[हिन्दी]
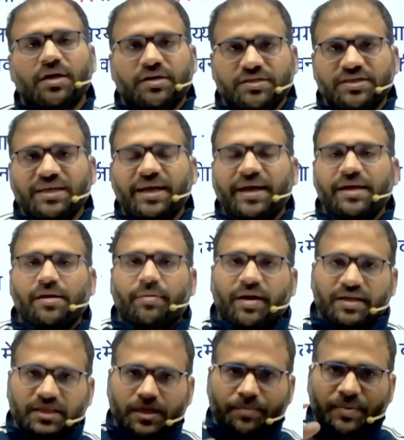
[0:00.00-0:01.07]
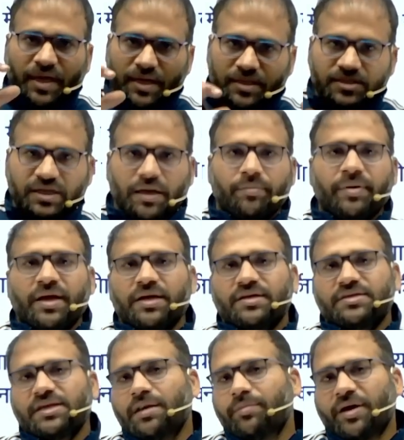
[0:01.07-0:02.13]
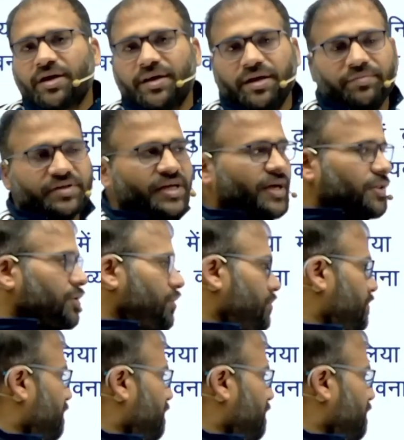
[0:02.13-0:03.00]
तिलेनिया महाद्वीप का जल में जलमग्न है विद्यार्थियों